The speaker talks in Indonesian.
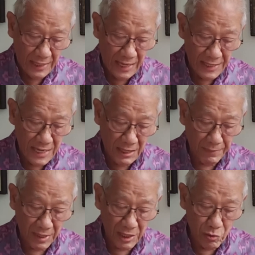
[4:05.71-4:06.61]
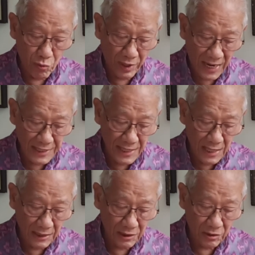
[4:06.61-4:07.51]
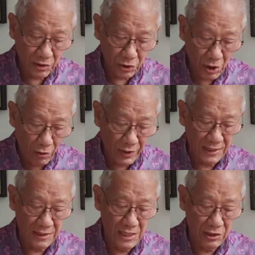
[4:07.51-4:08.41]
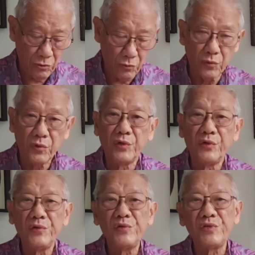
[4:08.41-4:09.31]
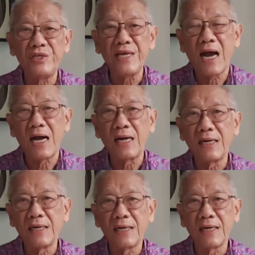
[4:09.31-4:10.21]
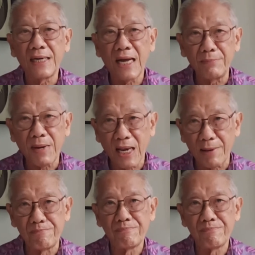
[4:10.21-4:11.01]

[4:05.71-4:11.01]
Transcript: dan yang merenungkannya Taurat itu siang dan malam.